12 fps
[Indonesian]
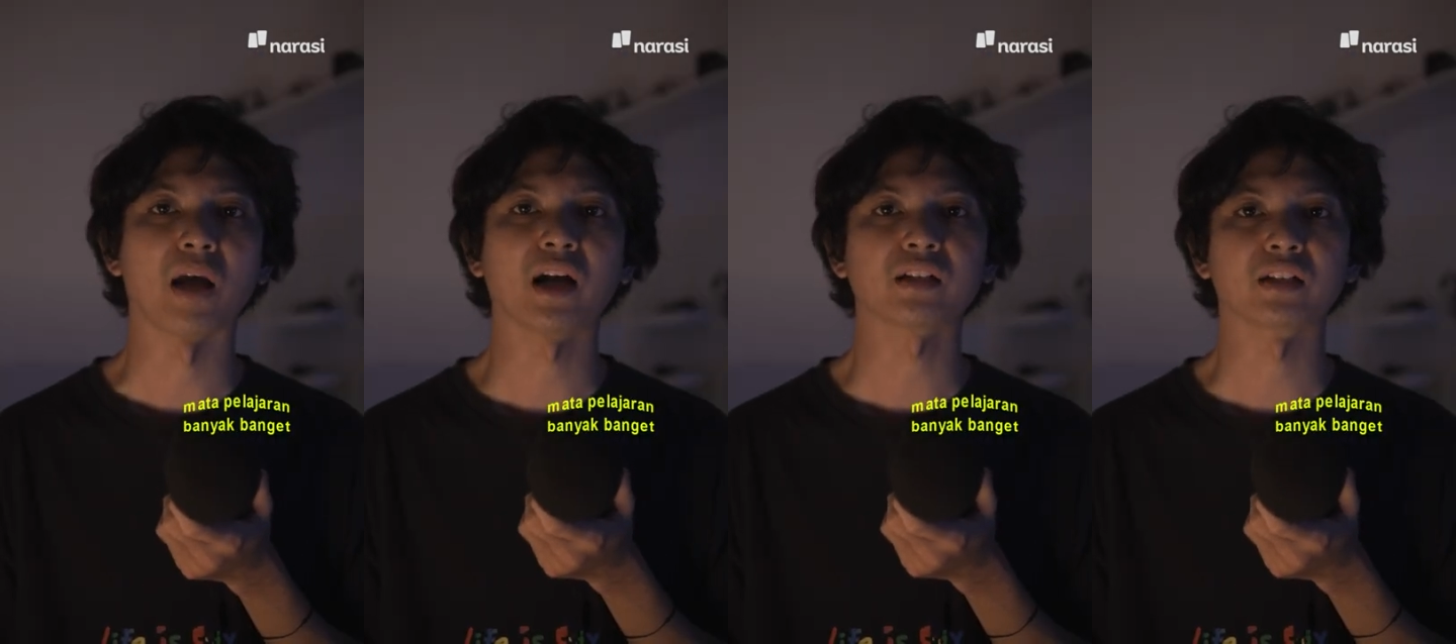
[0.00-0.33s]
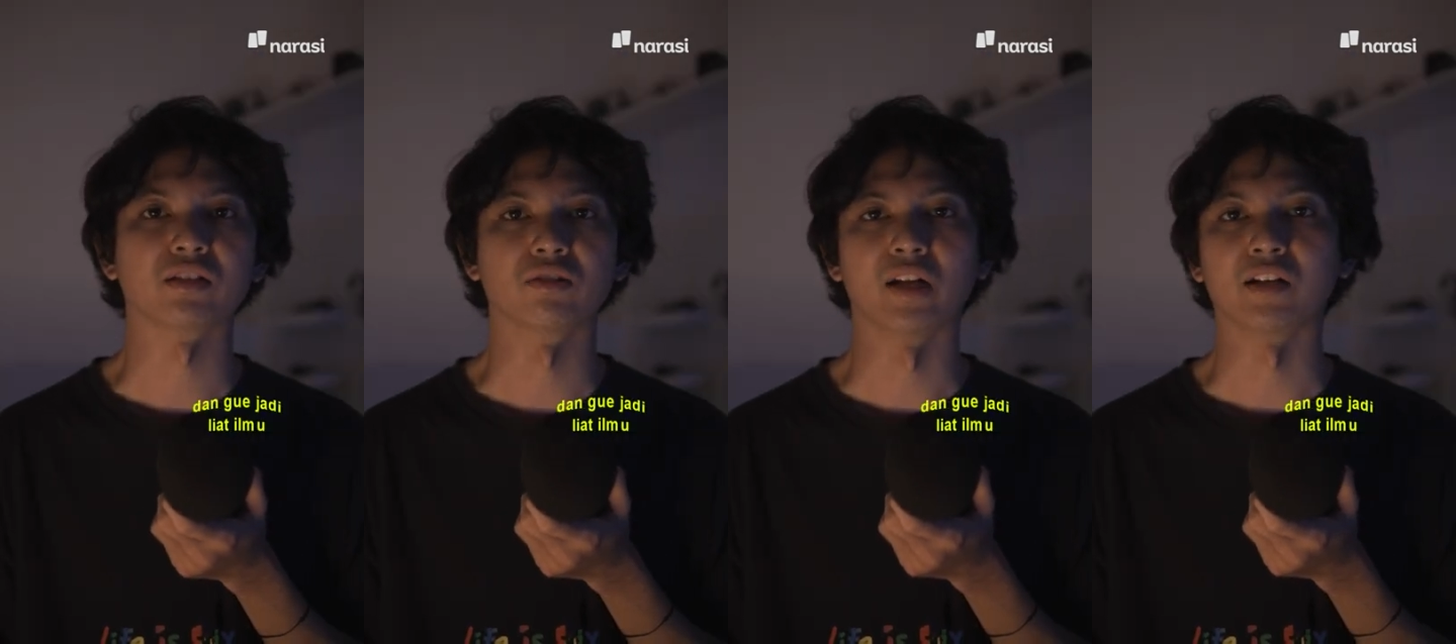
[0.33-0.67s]
banget
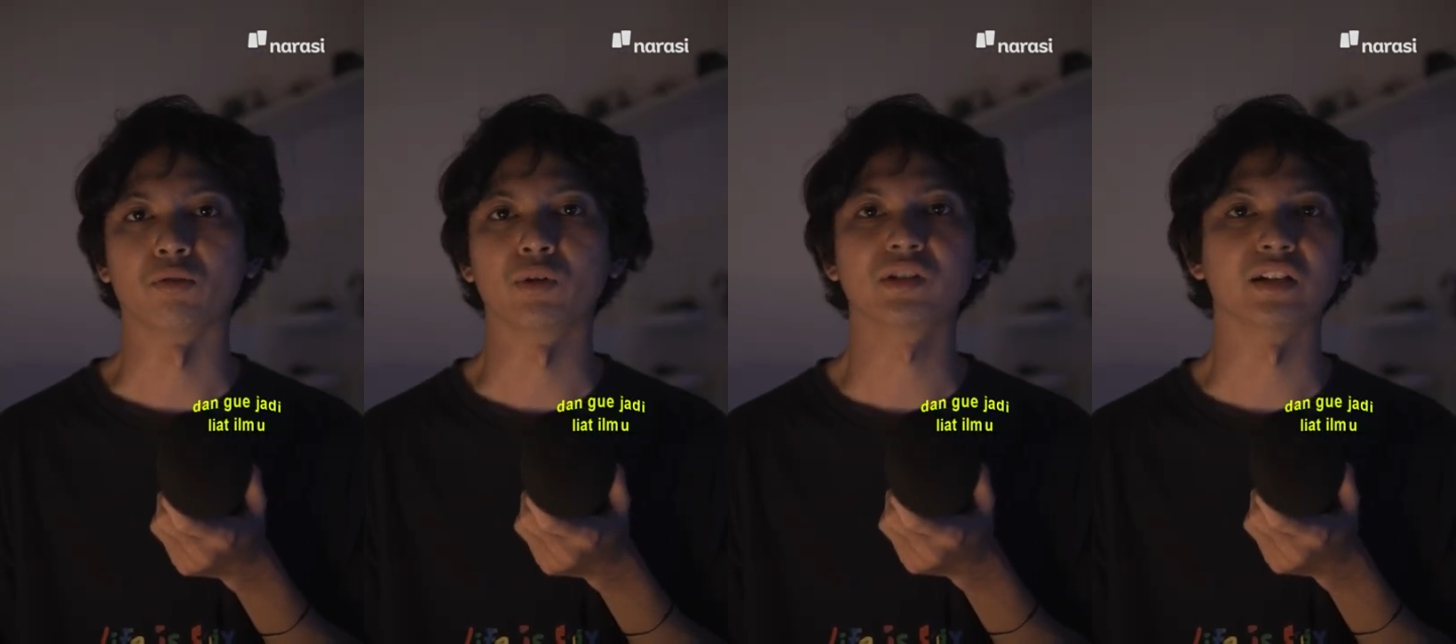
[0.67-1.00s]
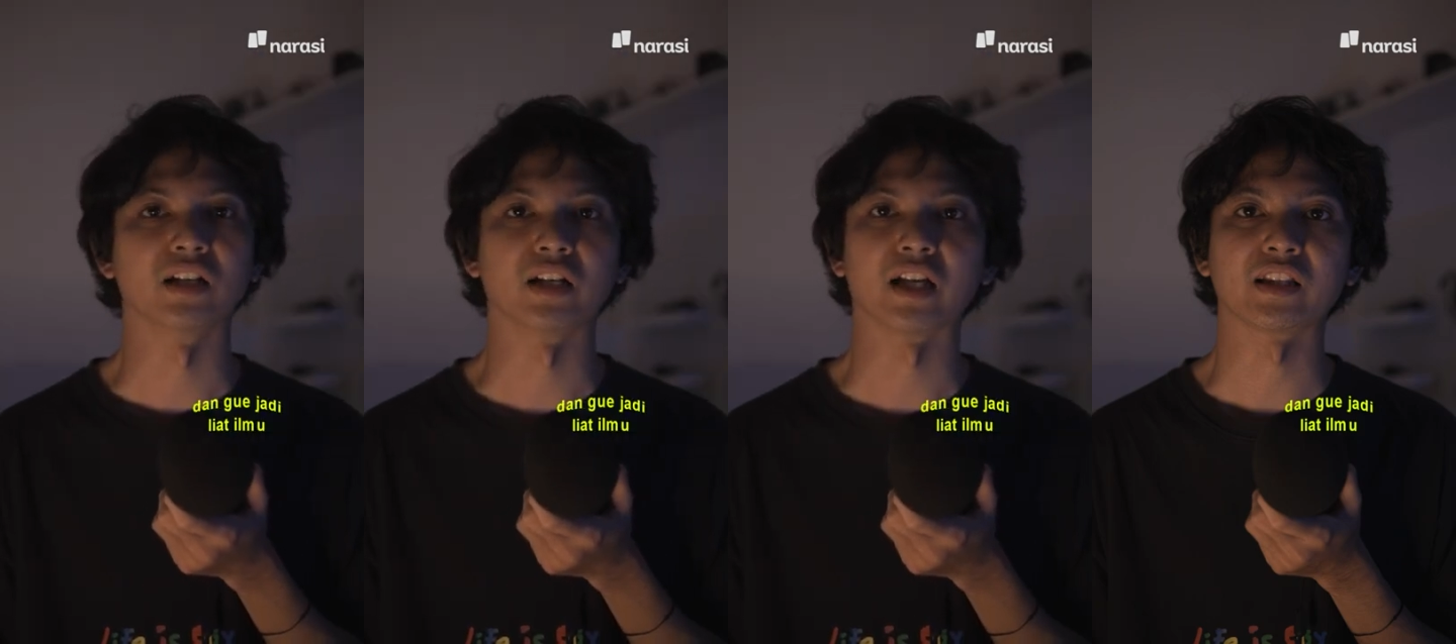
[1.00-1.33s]
gitu dan gue
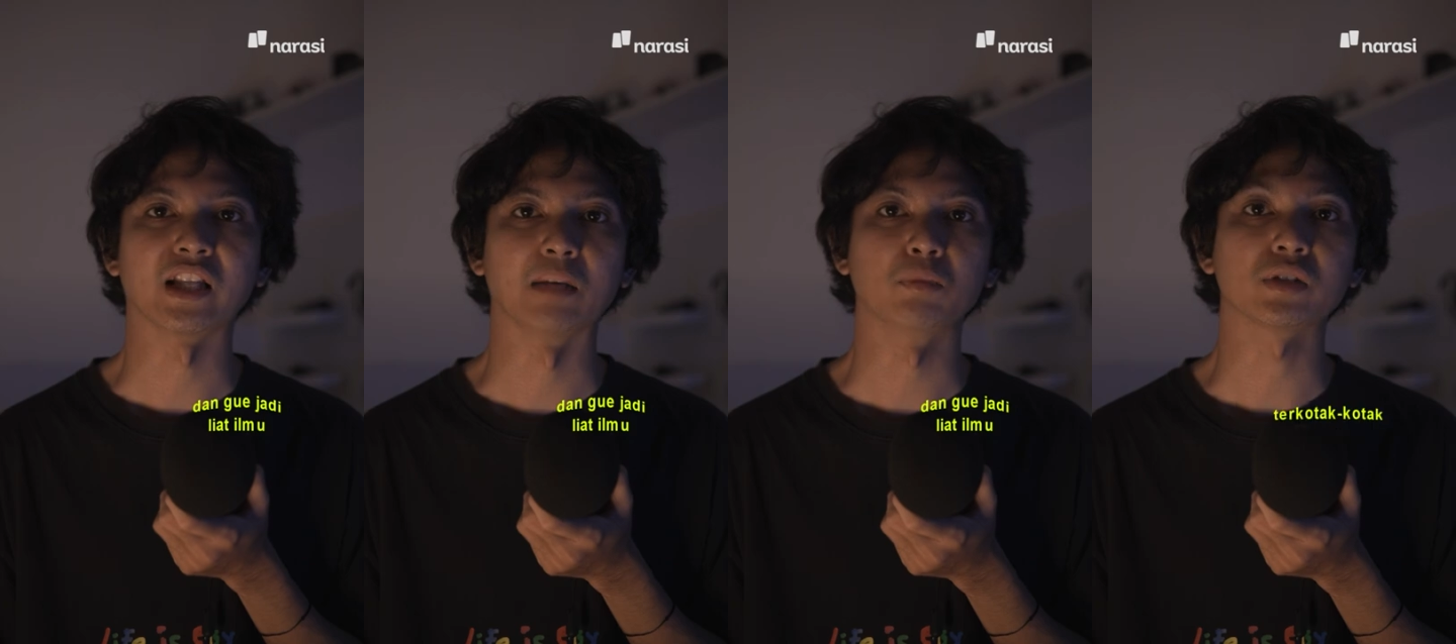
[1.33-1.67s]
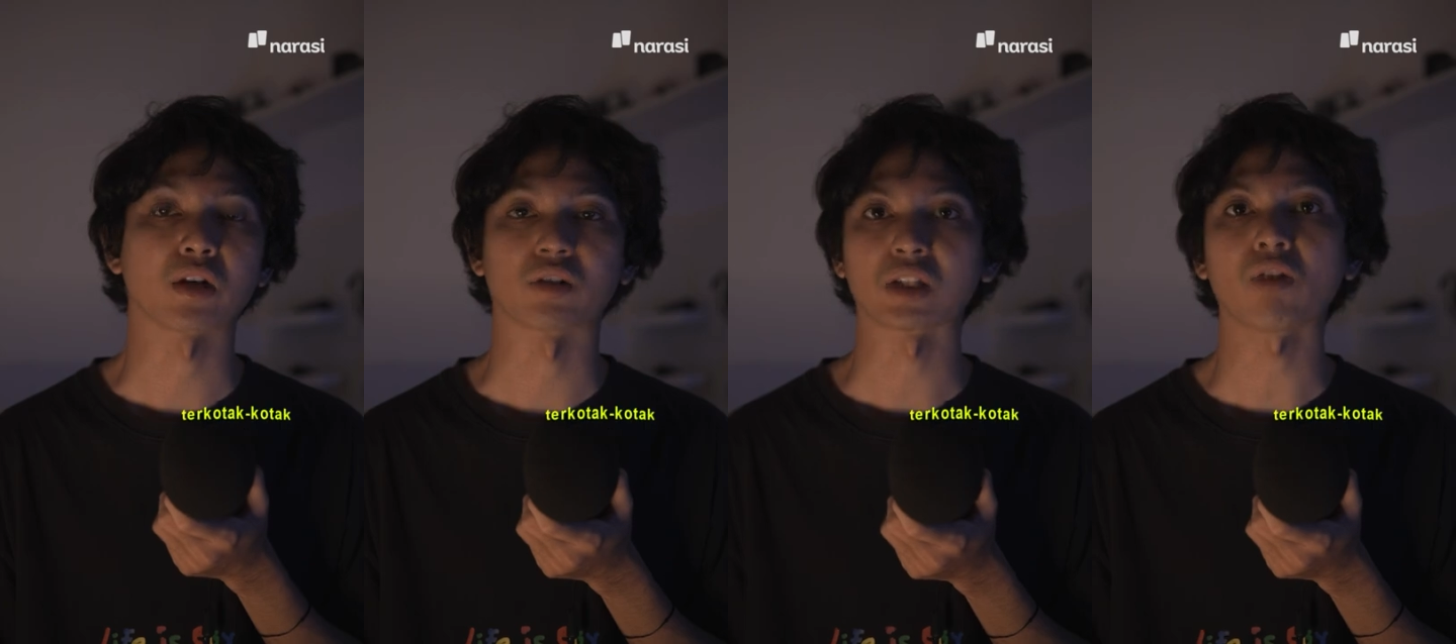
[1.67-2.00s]
jadi ngeliat ilmu
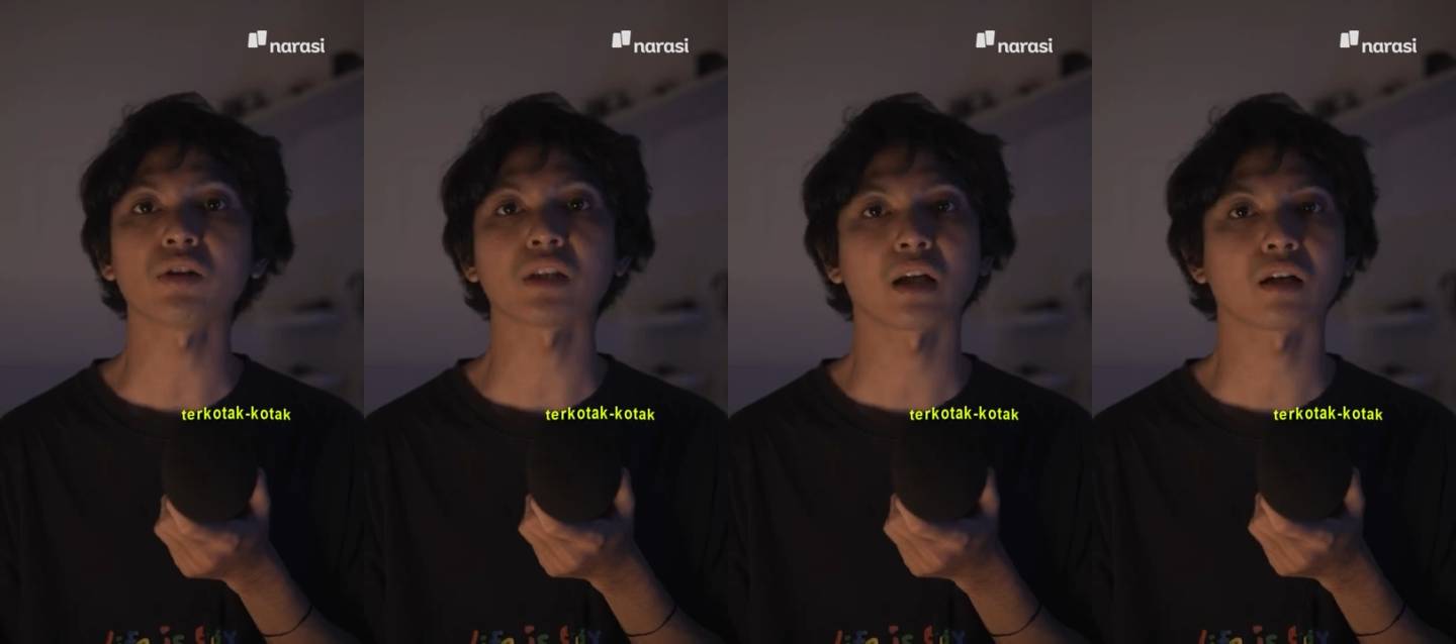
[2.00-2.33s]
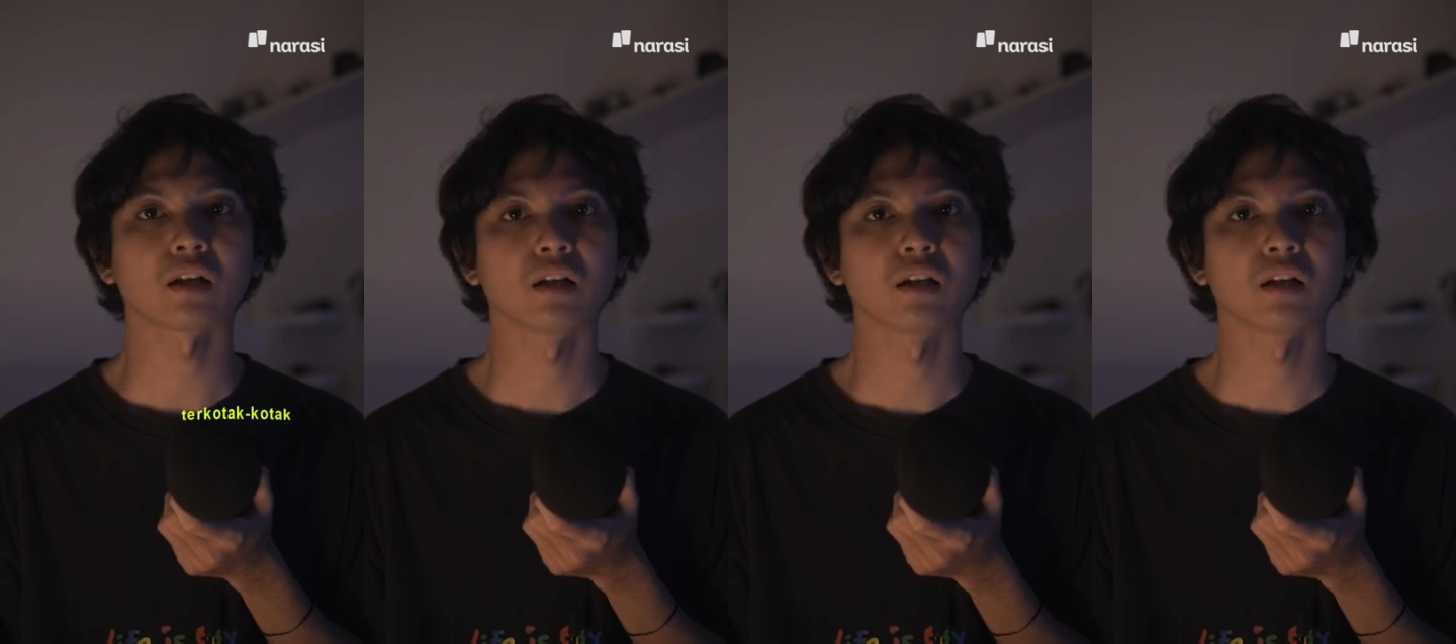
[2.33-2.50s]
terkotak-kotak.